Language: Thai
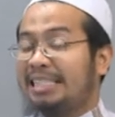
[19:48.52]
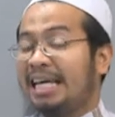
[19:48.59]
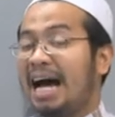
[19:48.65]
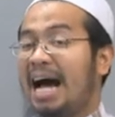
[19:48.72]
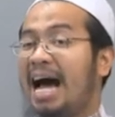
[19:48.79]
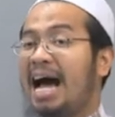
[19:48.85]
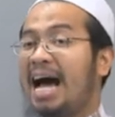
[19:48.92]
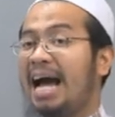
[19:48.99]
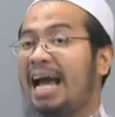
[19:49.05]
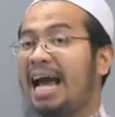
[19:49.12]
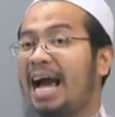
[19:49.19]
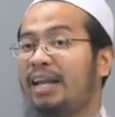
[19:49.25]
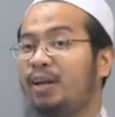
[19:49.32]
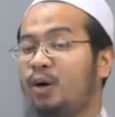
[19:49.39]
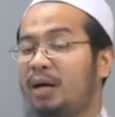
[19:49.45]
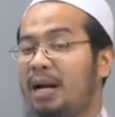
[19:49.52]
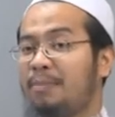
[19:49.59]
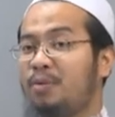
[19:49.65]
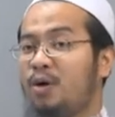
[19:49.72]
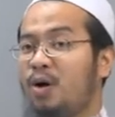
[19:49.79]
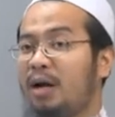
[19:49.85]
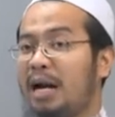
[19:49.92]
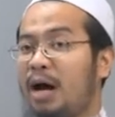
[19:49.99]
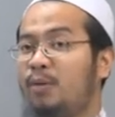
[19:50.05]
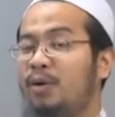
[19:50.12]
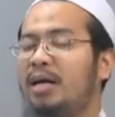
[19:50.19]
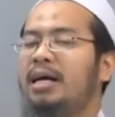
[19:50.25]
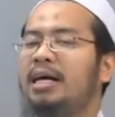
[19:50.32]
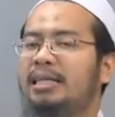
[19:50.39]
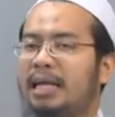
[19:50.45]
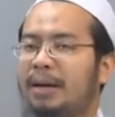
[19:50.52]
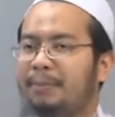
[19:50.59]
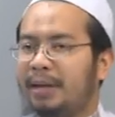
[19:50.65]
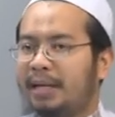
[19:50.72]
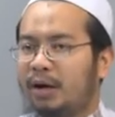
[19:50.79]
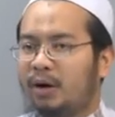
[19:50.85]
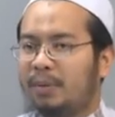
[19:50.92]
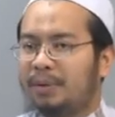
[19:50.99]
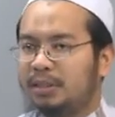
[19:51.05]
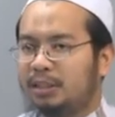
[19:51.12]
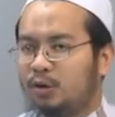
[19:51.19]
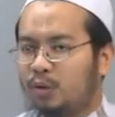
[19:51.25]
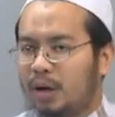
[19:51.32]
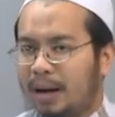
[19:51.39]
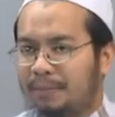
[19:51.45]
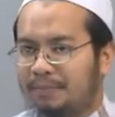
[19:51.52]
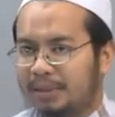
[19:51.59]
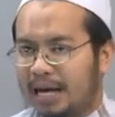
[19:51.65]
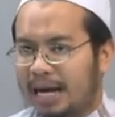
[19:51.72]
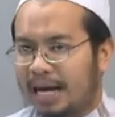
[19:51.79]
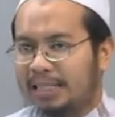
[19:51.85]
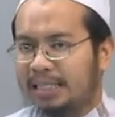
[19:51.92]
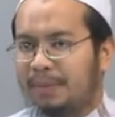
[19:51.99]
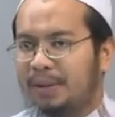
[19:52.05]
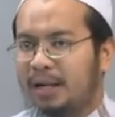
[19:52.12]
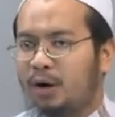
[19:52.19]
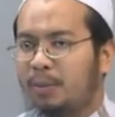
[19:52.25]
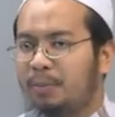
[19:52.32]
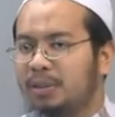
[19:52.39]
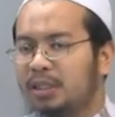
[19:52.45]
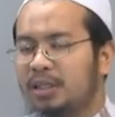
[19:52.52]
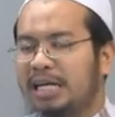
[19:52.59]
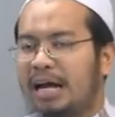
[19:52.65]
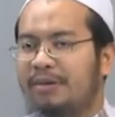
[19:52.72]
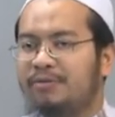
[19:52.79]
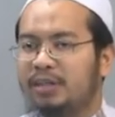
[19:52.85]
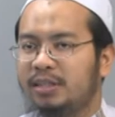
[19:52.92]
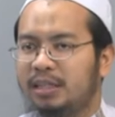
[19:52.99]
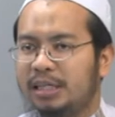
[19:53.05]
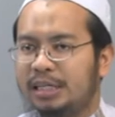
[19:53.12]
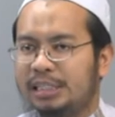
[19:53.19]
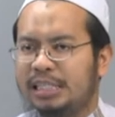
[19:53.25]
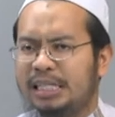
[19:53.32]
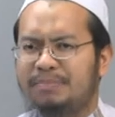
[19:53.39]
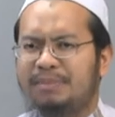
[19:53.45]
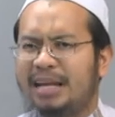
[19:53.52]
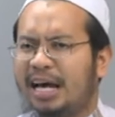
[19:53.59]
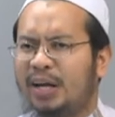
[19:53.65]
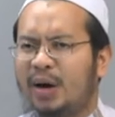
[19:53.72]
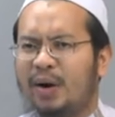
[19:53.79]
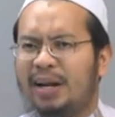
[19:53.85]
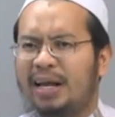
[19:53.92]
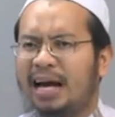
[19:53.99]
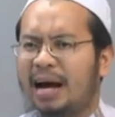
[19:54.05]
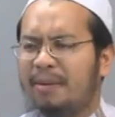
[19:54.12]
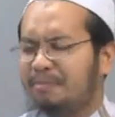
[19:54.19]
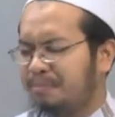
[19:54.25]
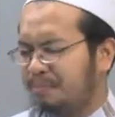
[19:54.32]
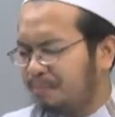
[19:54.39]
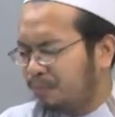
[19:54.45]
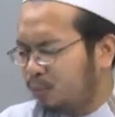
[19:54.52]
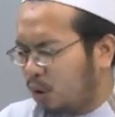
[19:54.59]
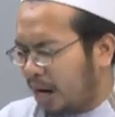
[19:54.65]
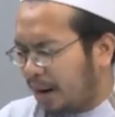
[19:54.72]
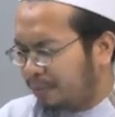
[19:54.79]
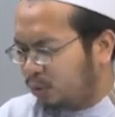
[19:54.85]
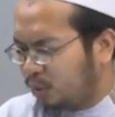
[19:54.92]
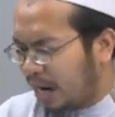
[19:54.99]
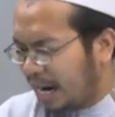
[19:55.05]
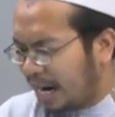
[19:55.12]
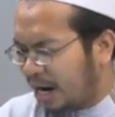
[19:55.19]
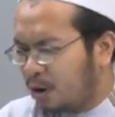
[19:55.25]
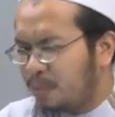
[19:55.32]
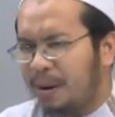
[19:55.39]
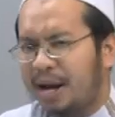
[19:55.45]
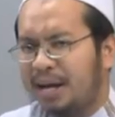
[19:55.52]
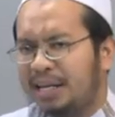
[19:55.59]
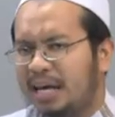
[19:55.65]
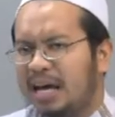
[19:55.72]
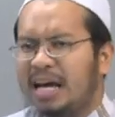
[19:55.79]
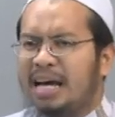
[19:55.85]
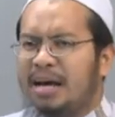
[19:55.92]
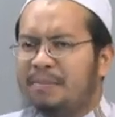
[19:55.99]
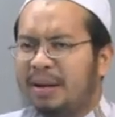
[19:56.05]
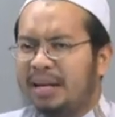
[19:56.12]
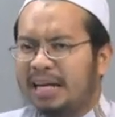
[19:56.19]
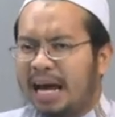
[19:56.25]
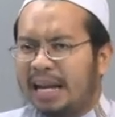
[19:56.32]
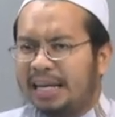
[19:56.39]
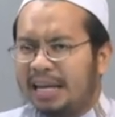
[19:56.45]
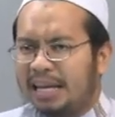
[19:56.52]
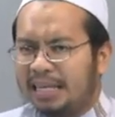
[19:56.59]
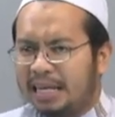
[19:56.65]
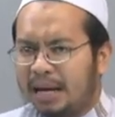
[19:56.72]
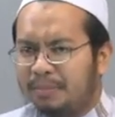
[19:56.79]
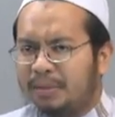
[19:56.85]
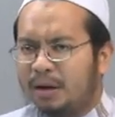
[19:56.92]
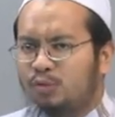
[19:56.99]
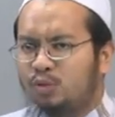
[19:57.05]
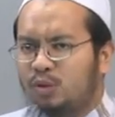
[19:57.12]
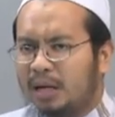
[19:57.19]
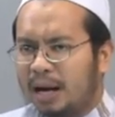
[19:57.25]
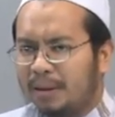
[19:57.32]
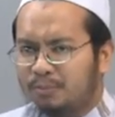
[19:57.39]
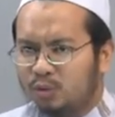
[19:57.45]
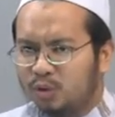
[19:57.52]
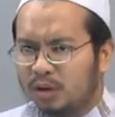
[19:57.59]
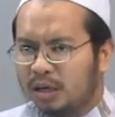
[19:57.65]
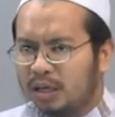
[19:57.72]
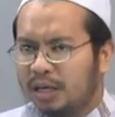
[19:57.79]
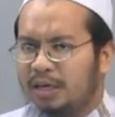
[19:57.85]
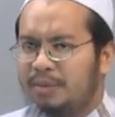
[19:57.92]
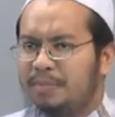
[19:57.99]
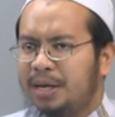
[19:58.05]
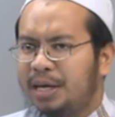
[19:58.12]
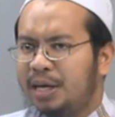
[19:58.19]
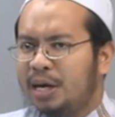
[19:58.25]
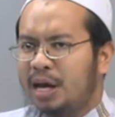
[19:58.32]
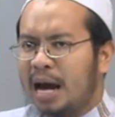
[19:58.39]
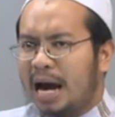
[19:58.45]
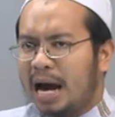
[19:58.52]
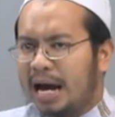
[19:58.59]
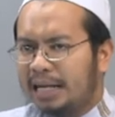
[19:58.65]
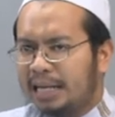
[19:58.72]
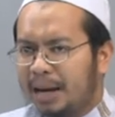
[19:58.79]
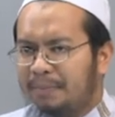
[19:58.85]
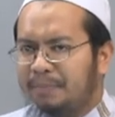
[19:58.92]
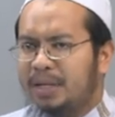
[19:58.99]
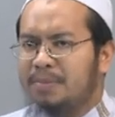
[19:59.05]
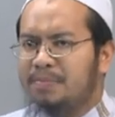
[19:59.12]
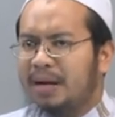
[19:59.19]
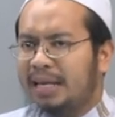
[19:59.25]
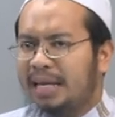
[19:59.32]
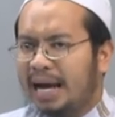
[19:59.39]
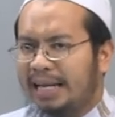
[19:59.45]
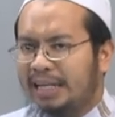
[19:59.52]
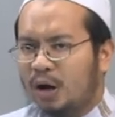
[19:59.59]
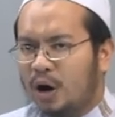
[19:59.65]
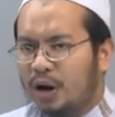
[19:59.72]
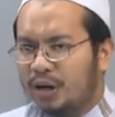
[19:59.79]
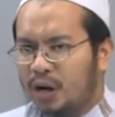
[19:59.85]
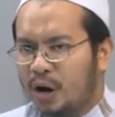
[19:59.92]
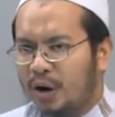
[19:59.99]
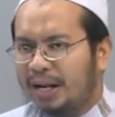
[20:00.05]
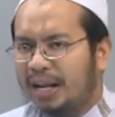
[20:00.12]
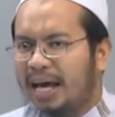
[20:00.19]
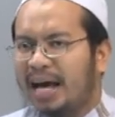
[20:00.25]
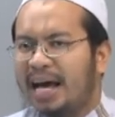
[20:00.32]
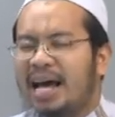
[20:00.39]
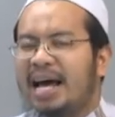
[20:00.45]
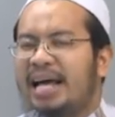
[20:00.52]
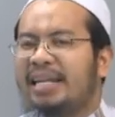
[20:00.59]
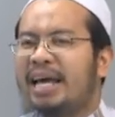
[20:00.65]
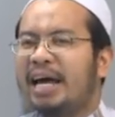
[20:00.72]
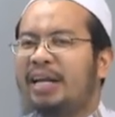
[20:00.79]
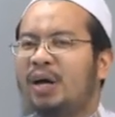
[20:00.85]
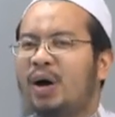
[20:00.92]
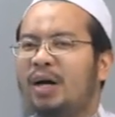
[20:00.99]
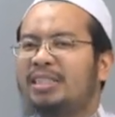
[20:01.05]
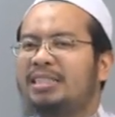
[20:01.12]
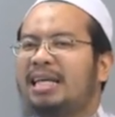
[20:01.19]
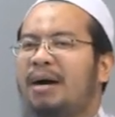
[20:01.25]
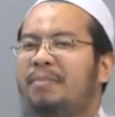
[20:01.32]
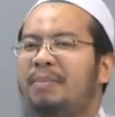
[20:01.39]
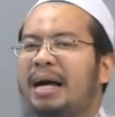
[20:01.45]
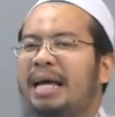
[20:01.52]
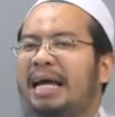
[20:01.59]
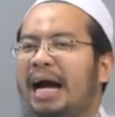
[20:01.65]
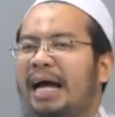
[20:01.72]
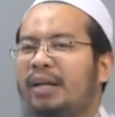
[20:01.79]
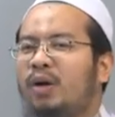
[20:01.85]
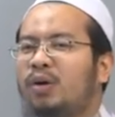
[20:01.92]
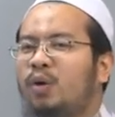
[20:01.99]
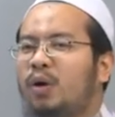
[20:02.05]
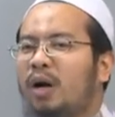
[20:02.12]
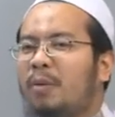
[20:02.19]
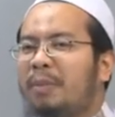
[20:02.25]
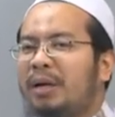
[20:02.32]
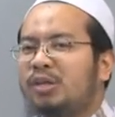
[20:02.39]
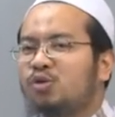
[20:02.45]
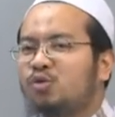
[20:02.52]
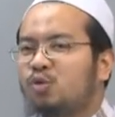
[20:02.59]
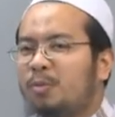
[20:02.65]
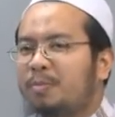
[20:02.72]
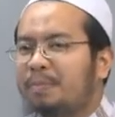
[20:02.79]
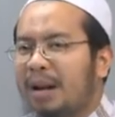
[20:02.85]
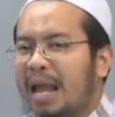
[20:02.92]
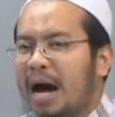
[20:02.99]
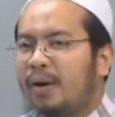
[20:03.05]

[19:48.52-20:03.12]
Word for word: ถ้าการนอนหลับของเราเนี่ยทำให้เราลำลึกถึงความตาย ทำให้เราลำลึกถึงการฟื้นคืนชีพแน่นอนนะครับบวกกับดูอาเข้าไปเนี่ยเป็นการเน้นย้ำเราทุกค่ำทุกคืนมีอาดับหรือมารยาทก่อนนอนนะฮะแน่นอนทำให้การนอนของเราไม่สูญเปล่า